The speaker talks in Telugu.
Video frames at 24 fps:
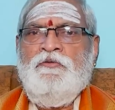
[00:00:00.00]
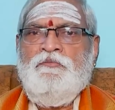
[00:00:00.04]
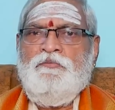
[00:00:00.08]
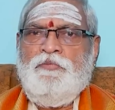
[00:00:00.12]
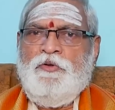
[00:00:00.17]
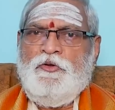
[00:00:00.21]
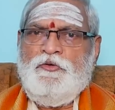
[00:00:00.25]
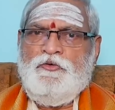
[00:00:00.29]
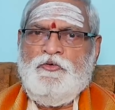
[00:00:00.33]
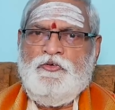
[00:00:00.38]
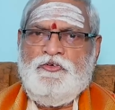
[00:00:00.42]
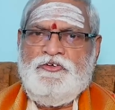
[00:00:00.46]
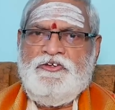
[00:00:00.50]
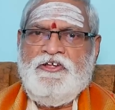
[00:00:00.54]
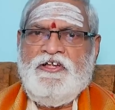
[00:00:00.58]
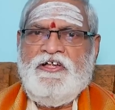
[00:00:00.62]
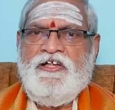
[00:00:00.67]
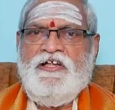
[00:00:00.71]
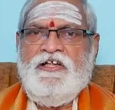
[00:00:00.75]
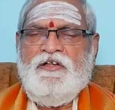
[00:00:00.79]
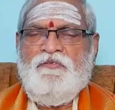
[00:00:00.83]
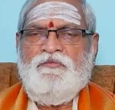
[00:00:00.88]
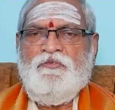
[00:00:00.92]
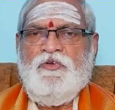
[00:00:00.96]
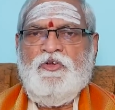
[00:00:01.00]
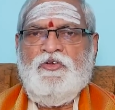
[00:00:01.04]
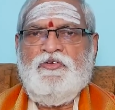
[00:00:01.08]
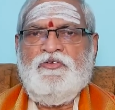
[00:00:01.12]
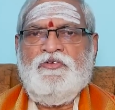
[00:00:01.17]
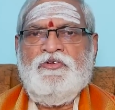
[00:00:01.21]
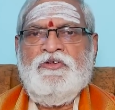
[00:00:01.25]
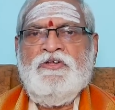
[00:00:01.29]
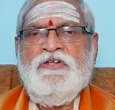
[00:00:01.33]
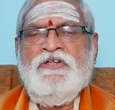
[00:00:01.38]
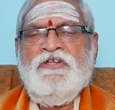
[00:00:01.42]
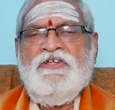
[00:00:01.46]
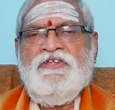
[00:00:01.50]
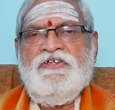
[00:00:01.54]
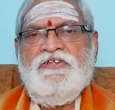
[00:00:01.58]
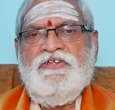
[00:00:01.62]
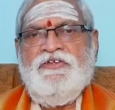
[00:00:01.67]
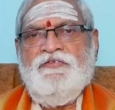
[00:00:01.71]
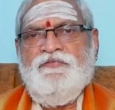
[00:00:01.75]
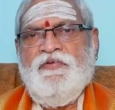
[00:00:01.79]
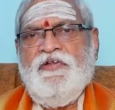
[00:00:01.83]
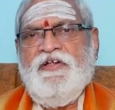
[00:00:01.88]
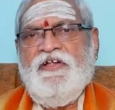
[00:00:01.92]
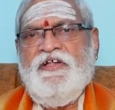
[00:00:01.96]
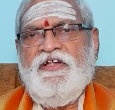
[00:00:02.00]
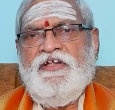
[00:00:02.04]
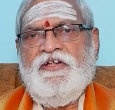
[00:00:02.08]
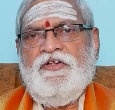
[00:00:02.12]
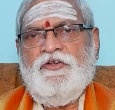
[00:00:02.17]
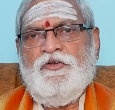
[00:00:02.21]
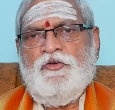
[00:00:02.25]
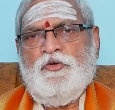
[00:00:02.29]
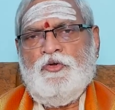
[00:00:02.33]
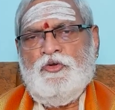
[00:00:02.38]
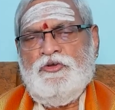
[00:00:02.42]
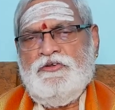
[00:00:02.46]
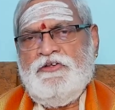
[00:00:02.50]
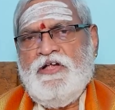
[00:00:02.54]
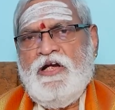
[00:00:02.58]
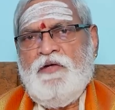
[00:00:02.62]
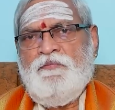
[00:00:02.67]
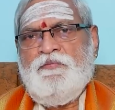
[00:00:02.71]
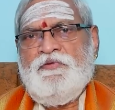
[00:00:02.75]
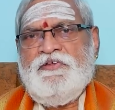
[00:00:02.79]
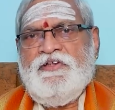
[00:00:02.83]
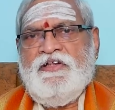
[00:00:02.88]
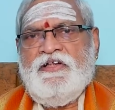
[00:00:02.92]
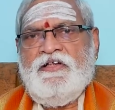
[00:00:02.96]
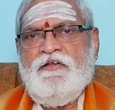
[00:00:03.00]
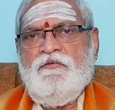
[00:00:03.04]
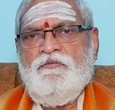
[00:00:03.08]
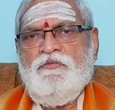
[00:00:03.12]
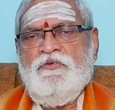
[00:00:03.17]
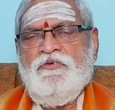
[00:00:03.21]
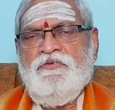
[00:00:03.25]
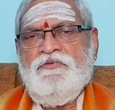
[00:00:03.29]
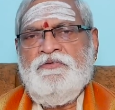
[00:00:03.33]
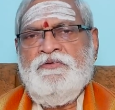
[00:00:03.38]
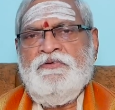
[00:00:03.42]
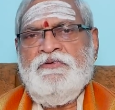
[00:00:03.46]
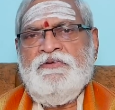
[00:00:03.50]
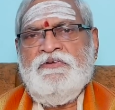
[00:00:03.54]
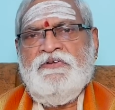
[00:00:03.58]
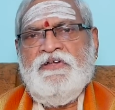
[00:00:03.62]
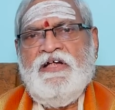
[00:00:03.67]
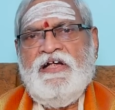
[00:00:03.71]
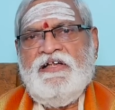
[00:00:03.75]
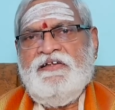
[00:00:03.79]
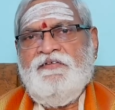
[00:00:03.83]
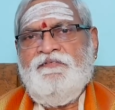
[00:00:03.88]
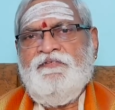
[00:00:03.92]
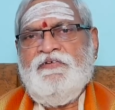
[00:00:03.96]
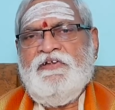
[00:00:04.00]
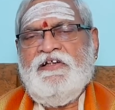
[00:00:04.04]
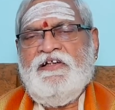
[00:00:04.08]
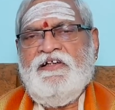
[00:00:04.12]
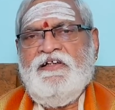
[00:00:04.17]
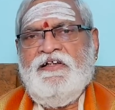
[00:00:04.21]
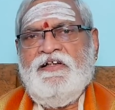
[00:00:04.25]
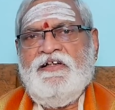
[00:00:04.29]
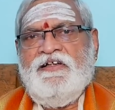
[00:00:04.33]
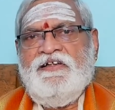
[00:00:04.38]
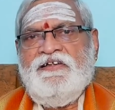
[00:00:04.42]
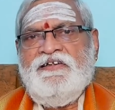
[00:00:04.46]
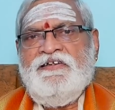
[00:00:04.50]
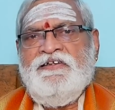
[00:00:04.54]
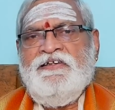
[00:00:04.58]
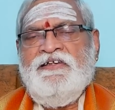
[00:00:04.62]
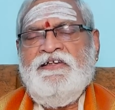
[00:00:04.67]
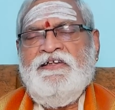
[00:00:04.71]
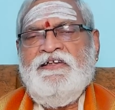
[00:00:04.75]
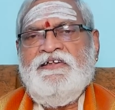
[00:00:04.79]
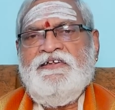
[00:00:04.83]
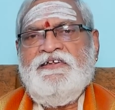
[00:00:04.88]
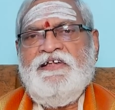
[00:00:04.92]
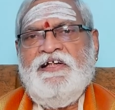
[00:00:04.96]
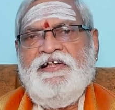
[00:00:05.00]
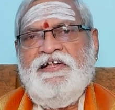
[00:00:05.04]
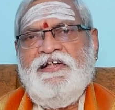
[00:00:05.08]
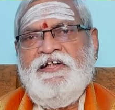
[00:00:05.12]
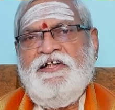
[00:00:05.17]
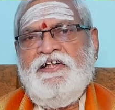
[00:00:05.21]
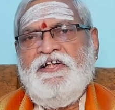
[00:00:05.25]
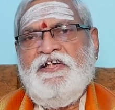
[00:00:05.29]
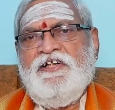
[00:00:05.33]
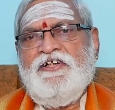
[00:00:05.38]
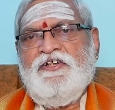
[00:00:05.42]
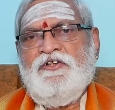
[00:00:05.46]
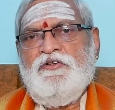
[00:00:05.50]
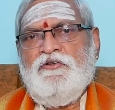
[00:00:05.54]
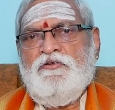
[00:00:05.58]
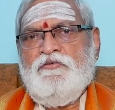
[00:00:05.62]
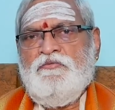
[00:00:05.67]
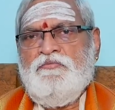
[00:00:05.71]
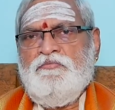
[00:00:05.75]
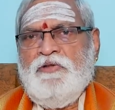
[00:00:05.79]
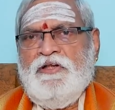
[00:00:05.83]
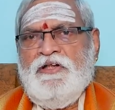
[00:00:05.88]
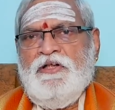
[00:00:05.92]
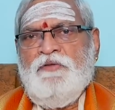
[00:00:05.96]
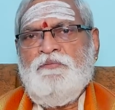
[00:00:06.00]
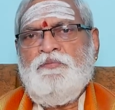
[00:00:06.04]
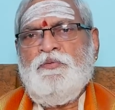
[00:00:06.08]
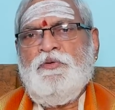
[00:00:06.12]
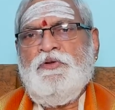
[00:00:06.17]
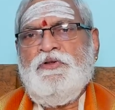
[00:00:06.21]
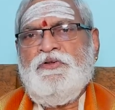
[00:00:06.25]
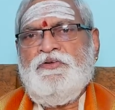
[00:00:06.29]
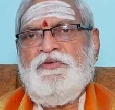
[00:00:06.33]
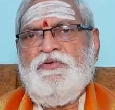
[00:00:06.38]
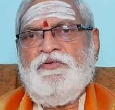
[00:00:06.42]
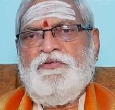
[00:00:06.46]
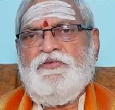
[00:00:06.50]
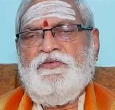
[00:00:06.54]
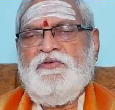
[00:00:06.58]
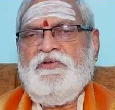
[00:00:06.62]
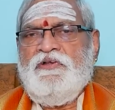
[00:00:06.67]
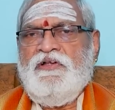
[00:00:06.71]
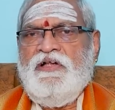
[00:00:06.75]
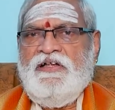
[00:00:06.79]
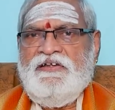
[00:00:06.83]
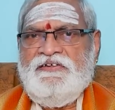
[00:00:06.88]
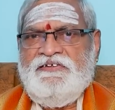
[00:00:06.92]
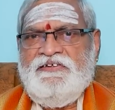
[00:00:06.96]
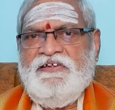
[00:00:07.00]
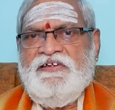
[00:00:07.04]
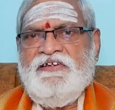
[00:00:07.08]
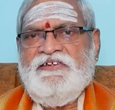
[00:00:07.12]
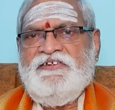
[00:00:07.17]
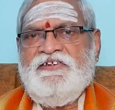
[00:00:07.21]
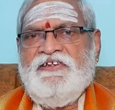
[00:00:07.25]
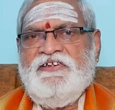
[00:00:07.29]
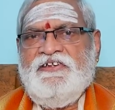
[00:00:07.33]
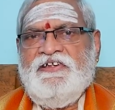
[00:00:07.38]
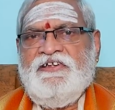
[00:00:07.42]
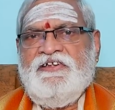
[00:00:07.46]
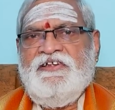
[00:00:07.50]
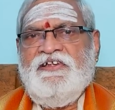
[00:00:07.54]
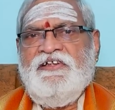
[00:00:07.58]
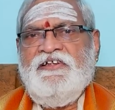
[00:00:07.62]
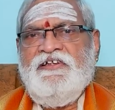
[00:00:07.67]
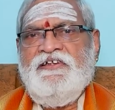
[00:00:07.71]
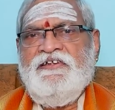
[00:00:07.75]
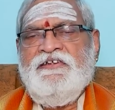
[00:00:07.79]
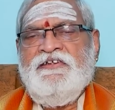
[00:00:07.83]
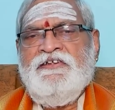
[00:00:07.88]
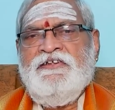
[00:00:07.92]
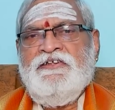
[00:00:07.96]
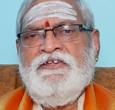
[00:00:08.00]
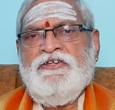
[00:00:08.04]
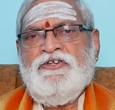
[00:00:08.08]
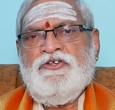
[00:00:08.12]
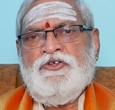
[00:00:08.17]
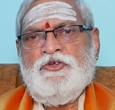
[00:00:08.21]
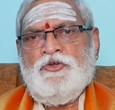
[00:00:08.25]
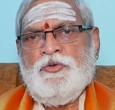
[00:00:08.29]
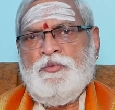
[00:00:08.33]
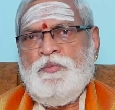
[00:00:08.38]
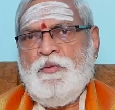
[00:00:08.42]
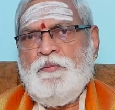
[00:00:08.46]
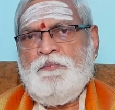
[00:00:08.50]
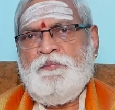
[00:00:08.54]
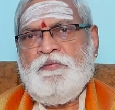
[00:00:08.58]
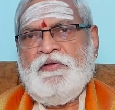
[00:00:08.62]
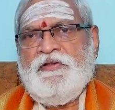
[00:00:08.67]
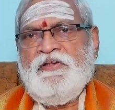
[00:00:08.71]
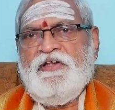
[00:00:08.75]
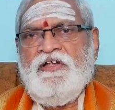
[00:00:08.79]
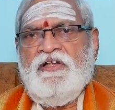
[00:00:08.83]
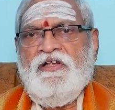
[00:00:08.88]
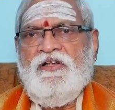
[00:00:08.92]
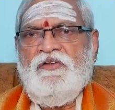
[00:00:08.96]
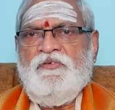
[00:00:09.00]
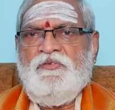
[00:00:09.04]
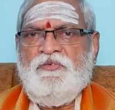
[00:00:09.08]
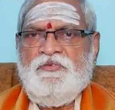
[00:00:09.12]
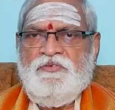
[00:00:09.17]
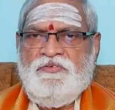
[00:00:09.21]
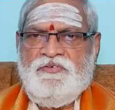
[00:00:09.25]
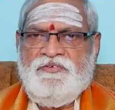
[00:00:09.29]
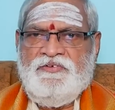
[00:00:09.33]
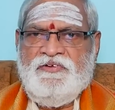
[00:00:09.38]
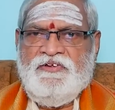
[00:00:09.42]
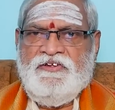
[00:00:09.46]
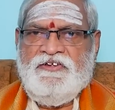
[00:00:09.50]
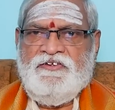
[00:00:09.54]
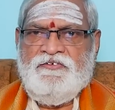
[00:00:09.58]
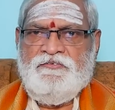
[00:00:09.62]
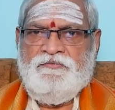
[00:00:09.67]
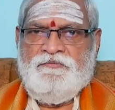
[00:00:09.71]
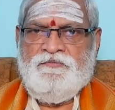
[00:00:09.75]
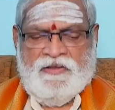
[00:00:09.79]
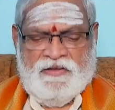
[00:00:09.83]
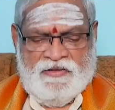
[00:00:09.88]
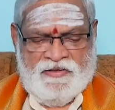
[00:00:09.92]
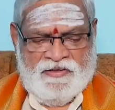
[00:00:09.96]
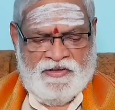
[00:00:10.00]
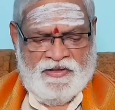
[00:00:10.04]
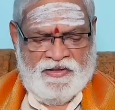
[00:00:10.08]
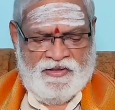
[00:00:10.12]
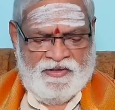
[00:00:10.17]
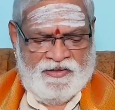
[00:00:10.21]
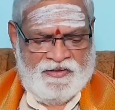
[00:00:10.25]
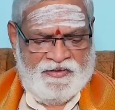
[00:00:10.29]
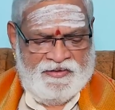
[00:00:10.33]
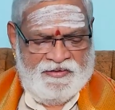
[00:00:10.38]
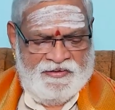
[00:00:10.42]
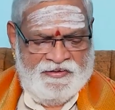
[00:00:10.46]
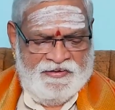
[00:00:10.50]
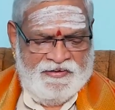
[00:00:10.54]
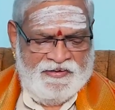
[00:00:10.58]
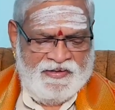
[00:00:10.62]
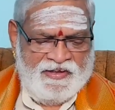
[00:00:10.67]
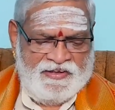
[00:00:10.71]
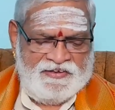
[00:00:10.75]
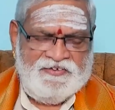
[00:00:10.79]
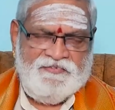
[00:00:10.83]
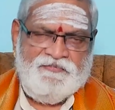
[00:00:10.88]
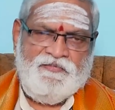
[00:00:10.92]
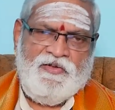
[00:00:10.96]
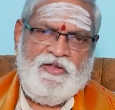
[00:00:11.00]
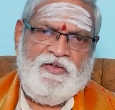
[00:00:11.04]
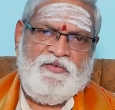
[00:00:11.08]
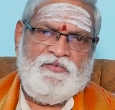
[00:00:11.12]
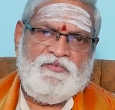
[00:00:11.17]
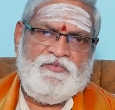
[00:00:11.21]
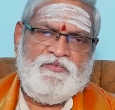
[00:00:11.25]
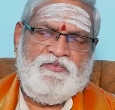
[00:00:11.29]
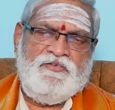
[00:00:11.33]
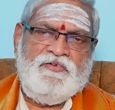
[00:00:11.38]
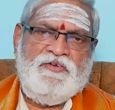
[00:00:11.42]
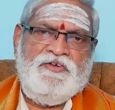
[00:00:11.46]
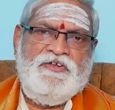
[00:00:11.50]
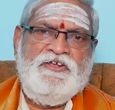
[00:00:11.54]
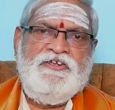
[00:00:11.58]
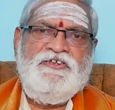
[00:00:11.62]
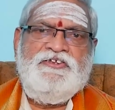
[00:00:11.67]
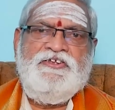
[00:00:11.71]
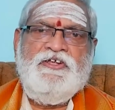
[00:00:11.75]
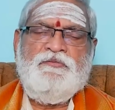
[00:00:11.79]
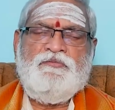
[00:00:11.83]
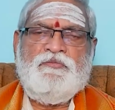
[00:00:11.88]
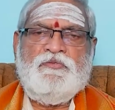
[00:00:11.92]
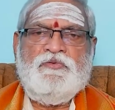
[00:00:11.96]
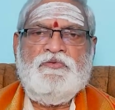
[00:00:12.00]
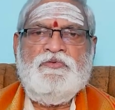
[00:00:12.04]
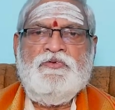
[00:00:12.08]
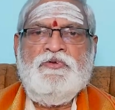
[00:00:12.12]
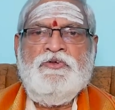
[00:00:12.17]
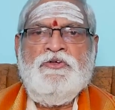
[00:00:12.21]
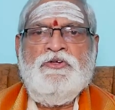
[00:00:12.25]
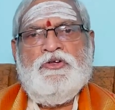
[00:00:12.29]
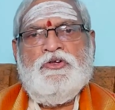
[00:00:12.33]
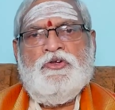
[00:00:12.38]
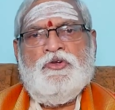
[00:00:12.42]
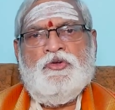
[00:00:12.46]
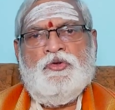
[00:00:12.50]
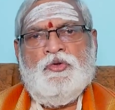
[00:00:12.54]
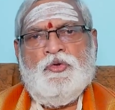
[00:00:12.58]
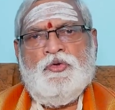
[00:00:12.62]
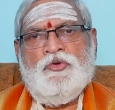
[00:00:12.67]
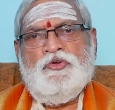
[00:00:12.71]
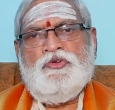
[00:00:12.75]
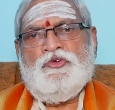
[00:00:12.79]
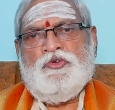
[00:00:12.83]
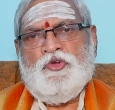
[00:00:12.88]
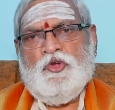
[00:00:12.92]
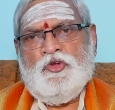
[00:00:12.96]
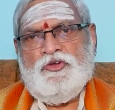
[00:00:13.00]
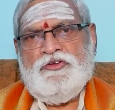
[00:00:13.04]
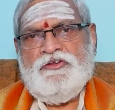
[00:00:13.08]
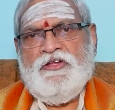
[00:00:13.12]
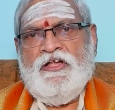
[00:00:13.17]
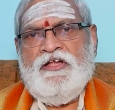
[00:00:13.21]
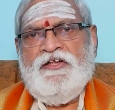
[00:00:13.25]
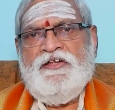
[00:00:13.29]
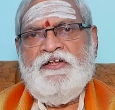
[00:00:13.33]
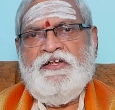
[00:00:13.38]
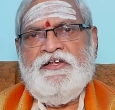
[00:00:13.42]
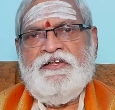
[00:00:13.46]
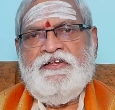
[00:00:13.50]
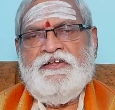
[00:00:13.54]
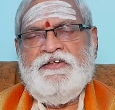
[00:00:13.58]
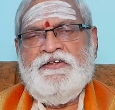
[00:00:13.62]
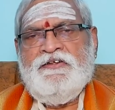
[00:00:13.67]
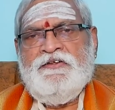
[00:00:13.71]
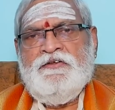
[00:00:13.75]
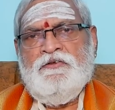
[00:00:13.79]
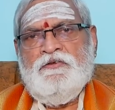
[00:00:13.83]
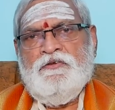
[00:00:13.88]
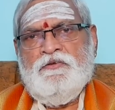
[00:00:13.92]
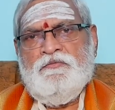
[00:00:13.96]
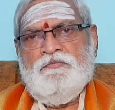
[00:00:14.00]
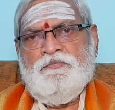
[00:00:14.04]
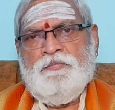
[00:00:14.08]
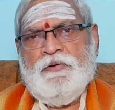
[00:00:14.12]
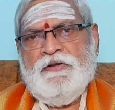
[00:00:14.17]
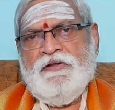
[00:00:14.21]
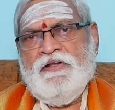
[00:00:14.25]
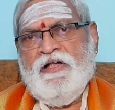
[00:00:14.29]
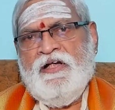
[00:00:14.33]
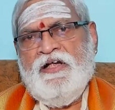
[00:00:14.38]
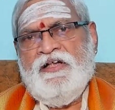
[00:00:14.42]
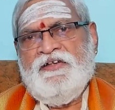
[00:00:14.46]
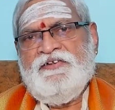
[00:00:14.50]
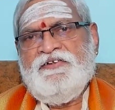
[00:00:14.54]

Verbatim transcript: ప్రదోష కాలంలో శివునికి రుద్రాభిషేకము అదేవిధంగా తెల్లటి మల్లెపూలతో అర్చన చేయండి శుభప్రదంగా ఉంటుంది ఇక ఈ రాశివారు నిత్యం గురు స్తోత్రాన్ని పదహారు